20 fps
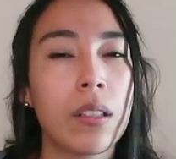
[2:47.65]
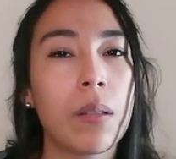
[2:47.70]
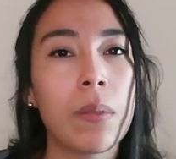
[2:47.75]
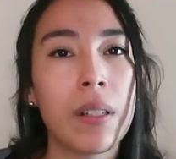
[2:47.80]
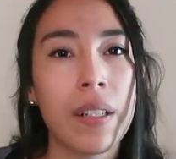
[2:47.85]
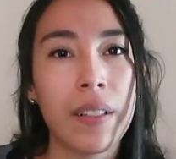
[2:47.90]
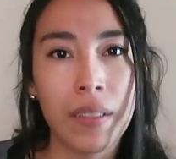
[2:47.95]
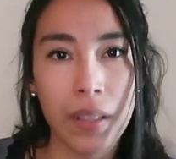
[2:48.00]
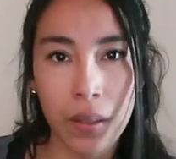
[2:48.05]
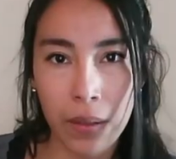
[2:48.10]
Como
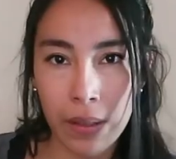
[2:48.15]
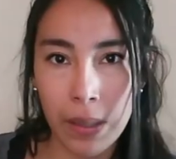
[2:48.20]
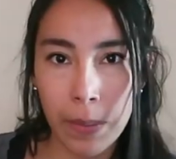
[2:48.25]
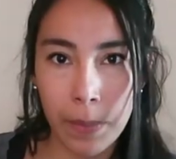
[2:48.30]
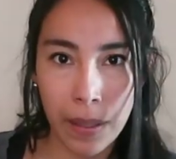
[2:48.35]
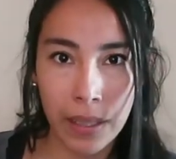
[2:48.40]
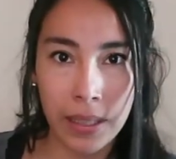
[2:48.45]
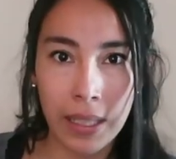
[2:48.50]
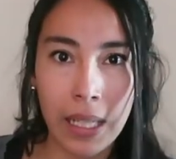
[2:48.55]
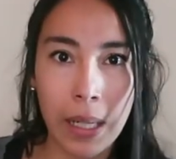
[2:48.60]
les digo, esta
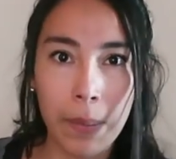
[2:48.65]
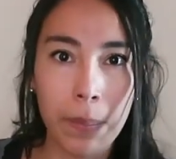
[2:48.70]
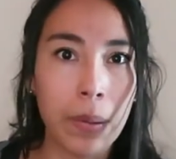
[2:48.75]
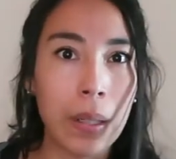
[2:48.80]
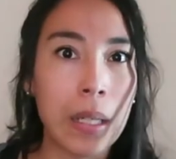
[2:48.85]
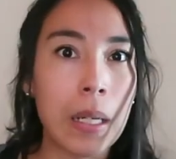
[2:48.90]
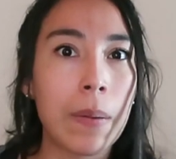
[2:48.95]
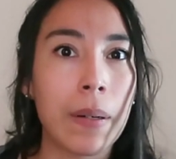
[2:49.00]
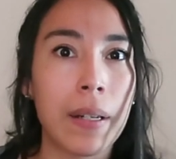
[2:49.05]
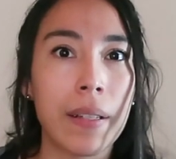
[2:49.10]
práctica
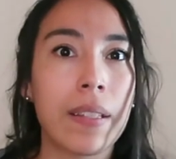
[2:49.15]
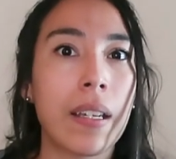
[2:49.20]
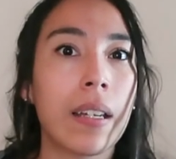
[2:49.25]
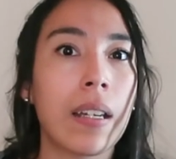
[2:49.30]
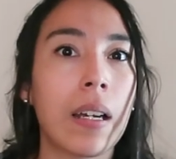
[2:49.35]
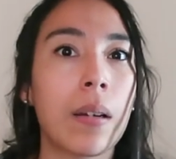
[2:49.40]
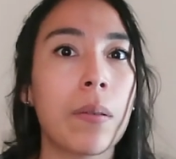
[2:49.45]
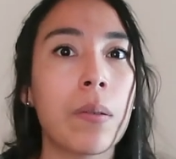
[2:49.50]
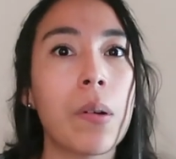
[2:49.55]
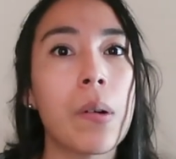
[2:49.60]
puede llevarse a
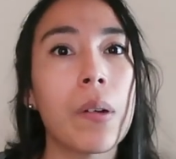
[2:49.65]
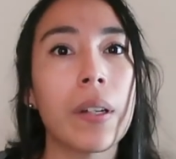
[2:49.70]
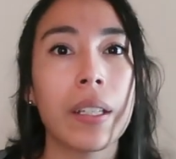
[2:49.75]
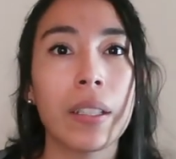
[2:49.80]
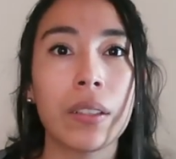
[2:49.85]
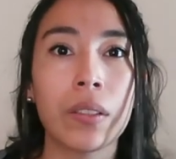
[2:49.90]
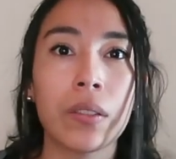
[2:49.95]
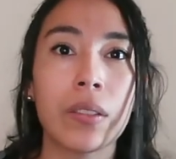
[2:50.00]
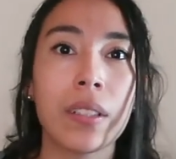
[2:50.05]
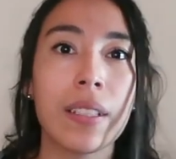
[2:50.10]
cabo
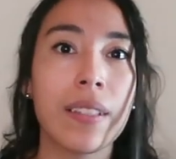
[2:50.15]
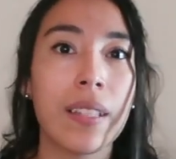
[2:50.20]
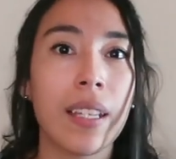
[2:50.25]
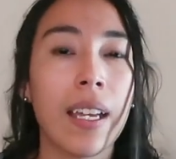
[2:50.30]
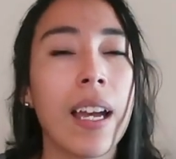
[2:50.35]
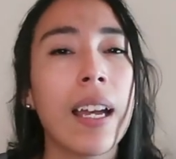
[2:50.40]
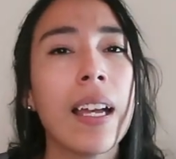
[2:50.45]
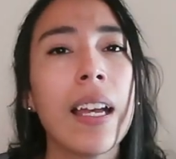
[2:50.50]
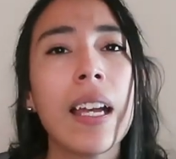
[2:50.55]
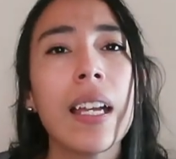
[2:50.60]
en donde
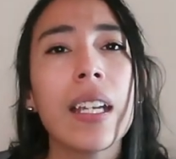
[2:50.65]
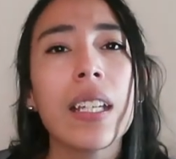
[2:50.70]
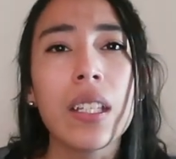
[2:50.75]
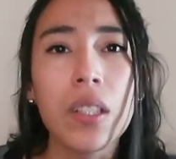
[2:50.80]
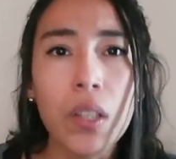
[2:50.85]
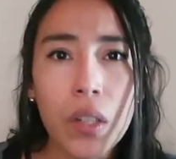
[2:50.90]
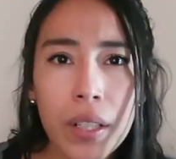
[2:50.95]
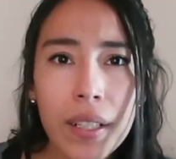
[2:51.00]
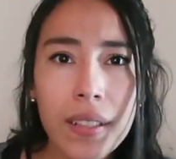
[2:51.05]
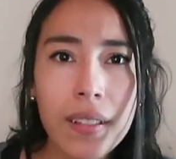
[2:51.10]
sea y
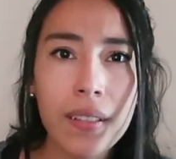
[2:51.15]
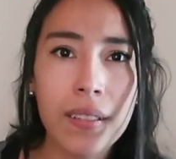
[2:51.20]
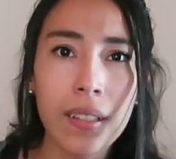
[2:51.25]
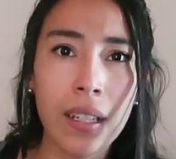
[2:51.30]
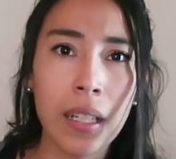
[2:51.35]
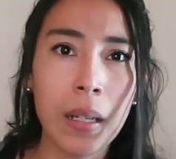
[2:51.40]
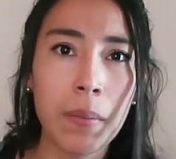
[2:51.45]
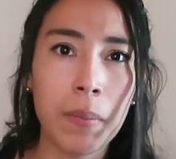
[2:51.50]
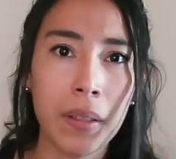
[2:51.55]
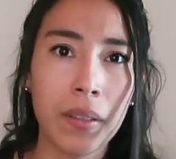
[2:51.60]
no
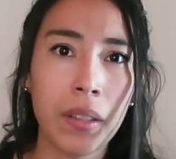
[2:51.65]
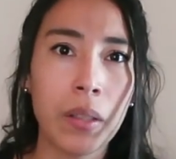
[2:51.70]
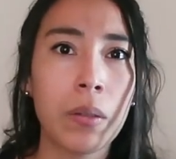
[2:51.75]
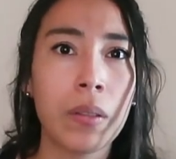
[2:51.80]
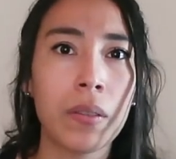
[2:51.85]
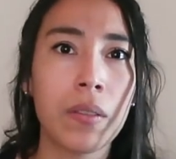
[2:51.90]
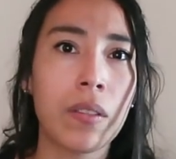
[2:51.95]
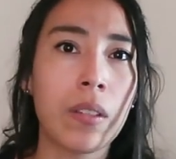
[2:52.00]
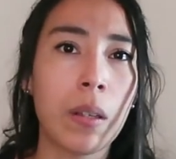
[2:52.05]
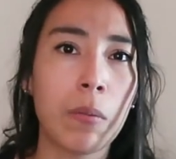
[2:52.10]
necesariamente
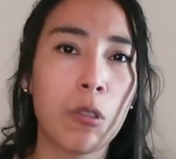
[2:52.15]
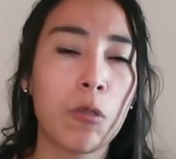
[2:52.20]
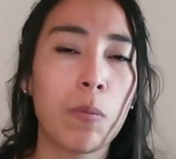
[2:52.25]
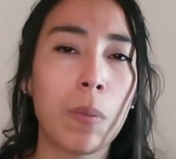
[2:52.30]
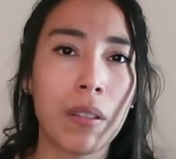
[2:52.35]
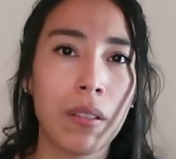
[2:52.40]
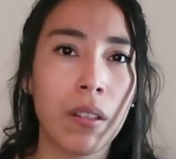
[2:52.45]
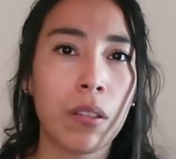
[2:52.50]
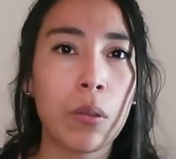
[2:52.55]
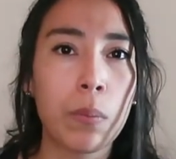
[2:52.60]
cuando estamos
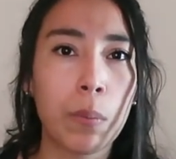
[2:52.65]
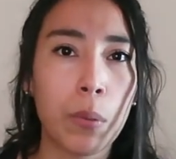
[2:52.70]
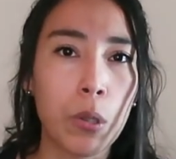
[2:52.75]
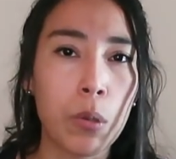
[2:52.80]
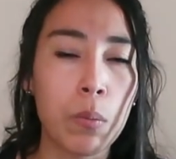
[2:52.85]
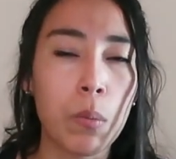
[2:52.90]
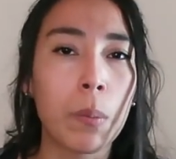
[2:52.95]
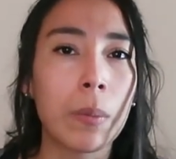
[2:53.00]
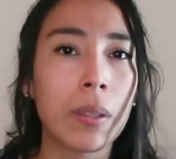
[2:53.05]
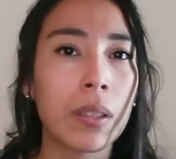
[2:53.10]
pasando por
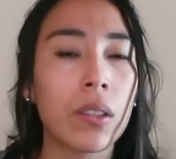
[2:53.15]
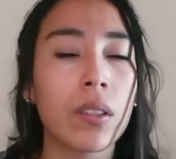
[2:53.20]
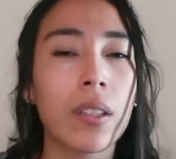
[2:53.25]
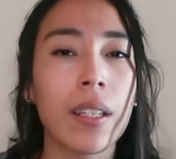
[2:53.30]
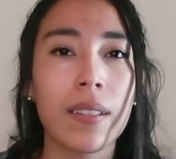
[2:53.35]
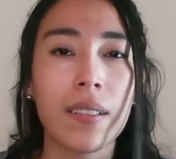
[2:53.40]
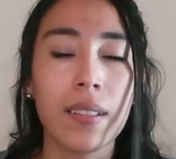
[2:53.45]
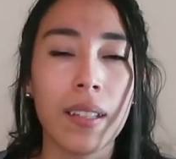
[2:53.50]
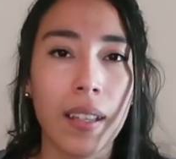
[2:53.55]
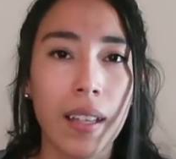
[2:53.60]
un momento de
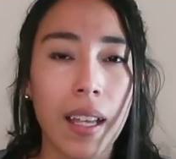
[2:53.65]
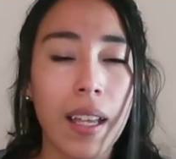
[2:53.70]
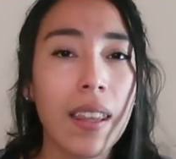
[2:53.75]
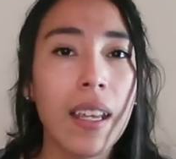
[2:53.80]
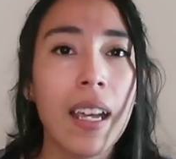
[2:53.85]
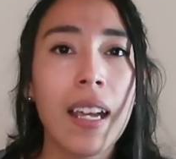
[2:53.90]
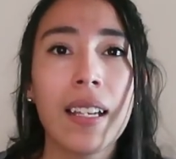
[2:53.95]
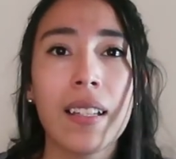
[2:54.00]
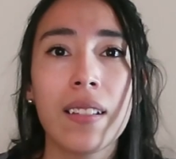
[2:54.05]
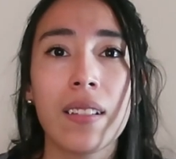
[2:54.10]
ansiedad,
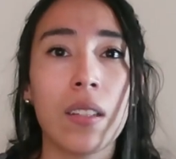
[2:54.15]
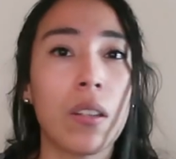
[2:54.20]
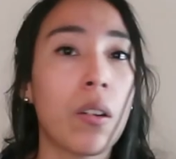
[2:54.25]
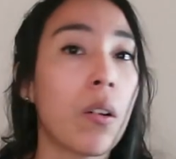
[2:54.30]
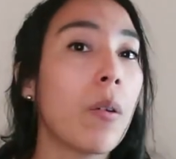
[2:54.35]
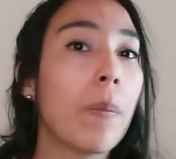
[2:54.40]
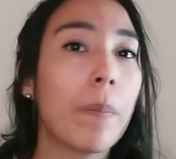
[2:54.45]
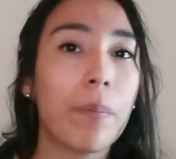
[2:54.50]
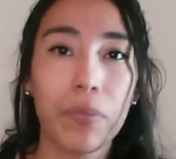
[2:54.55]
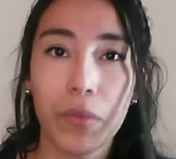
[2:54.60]

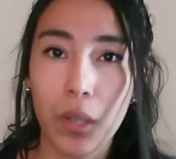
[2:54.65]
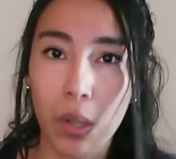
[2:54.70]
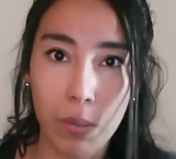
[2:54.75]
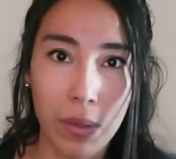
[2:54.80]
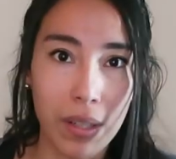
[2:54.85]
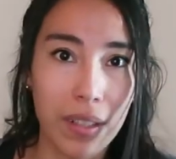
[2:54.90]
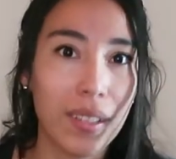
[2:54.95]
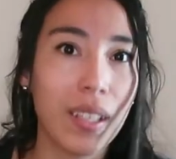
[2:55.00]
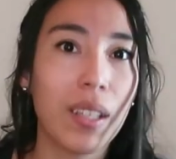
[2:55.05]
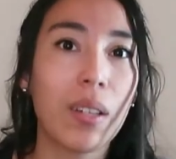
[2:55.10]
sino
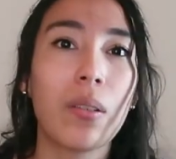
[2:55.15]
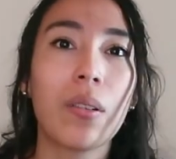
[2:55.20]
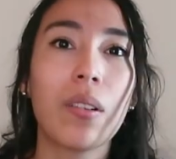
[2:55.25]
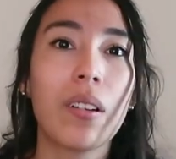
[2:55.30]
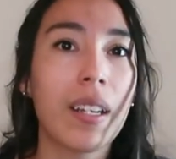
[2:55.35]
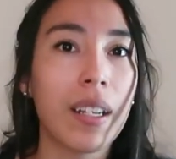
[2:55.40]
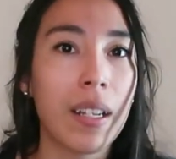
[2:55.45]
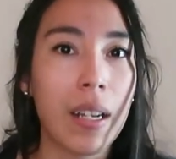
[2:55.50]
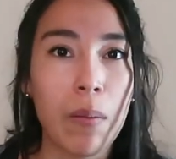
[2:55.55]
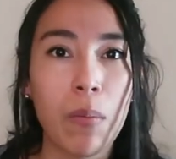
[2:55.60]
como les digo,
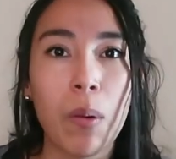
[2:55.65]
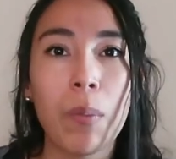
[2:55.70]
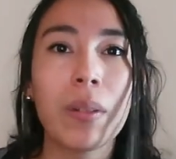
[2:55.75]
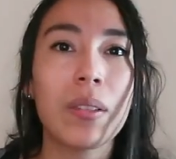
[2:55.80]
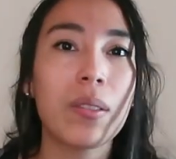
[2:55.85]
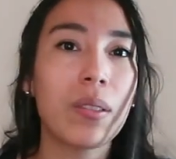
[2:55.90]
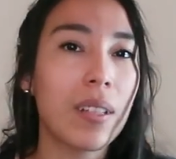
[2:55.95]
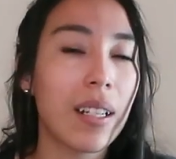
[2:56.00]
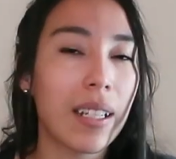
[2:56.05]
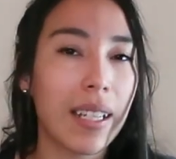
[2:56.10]
en el
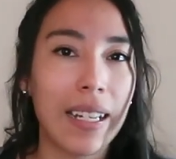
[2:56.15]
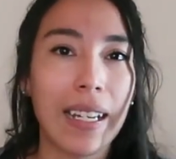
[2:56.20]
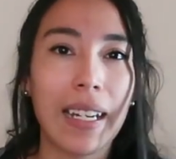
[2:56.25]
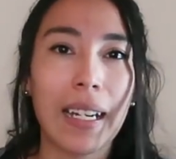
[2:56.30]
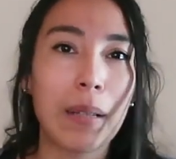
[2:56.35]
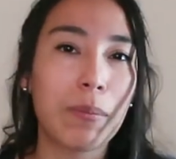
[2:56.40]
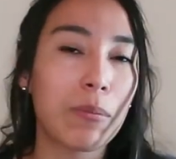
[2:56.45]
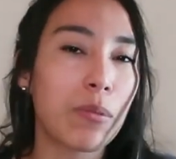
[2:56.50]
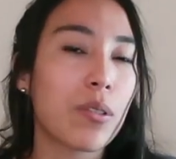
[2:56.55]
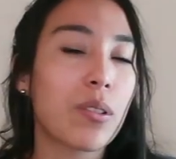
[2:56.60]
momento en el que
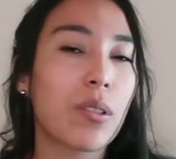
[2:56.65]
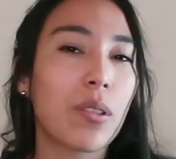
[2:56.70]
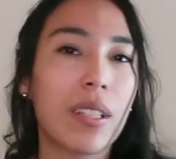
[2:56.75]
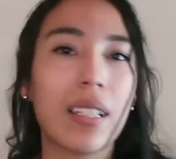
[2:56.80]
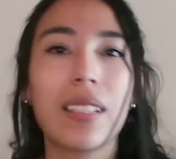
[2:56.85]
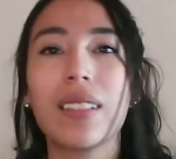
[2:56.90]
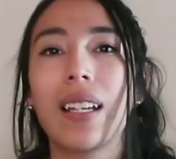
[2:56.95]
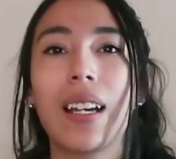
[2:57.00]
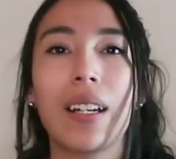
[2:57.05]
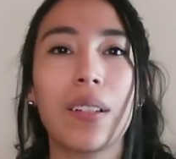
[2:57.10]
queramos
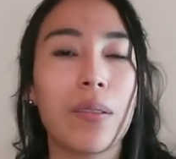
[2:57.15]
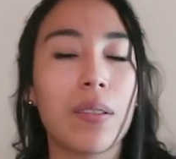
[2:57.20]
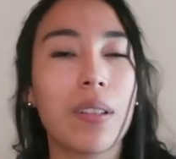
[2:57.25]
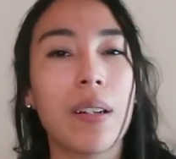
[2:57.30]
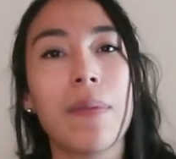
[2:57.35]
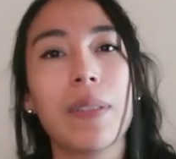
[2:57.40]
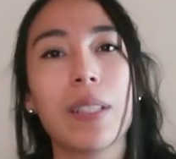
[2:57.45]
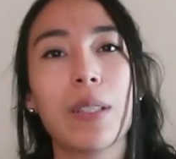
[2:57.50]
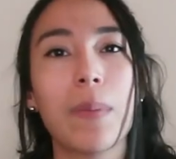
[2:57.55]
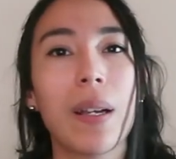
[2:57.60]
conectar
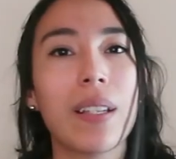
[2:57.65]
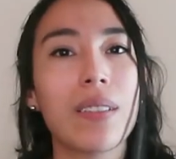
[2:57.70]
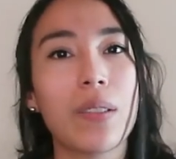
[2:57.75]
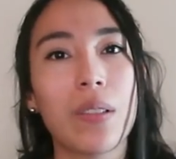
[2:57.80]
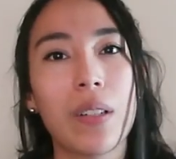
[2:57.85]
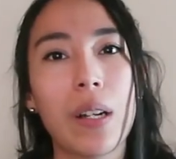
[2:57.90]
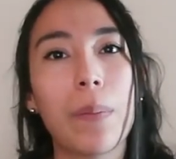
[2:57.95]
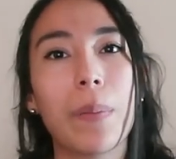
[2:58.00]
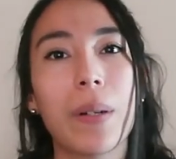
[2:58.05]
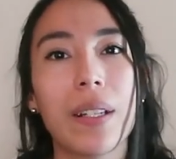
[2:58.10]
otra vez más
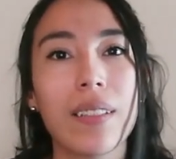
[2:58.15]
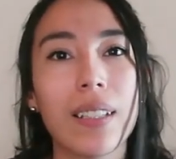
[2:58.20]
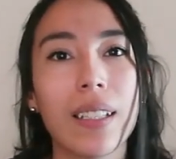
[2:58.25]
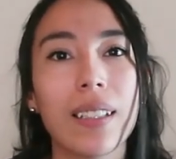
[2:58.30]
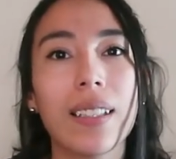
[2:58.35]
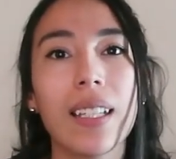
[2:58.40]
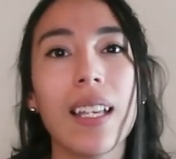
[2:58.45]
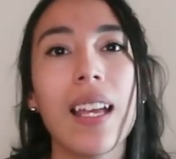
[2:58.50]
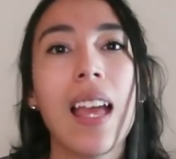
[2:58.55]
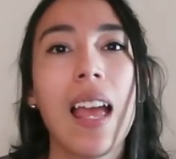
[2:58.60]
con el
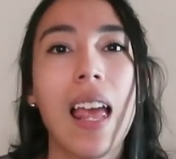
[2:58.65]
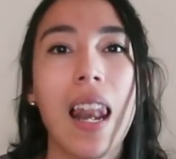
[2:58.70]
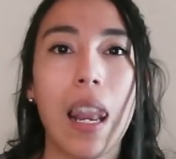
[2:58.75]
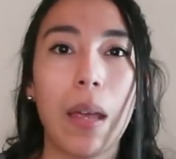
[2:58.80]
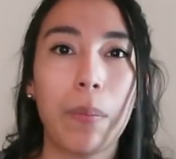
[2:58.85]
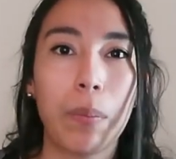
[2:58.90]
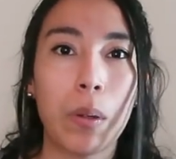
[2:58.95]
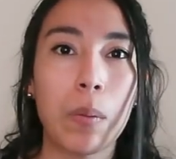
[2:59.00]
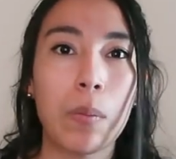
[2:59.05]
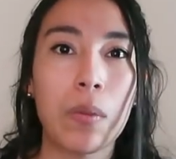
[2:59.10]
presente,
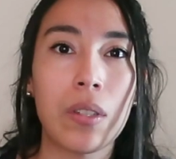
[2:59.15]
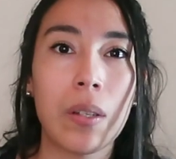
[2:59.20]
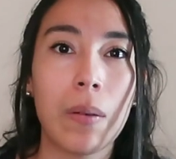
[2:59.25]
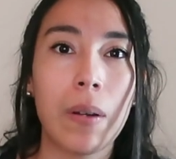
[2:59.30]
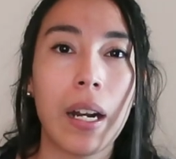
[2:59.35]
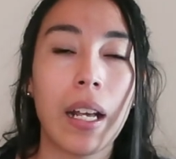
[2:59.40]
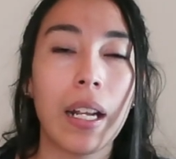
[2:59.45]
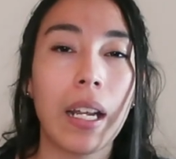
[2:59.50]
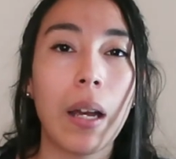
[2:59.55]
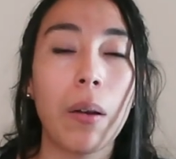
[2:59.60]
la podemos
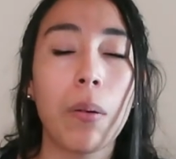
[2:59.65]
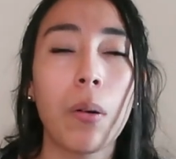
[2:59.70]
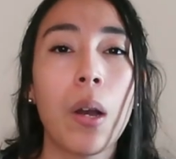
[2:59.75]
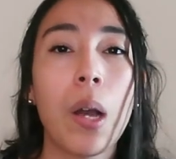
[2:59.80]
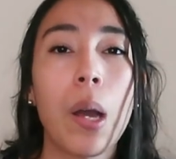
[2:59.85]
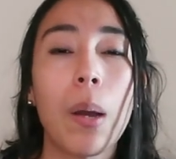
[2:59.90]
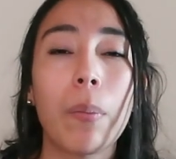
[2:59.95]
llevar a cabo.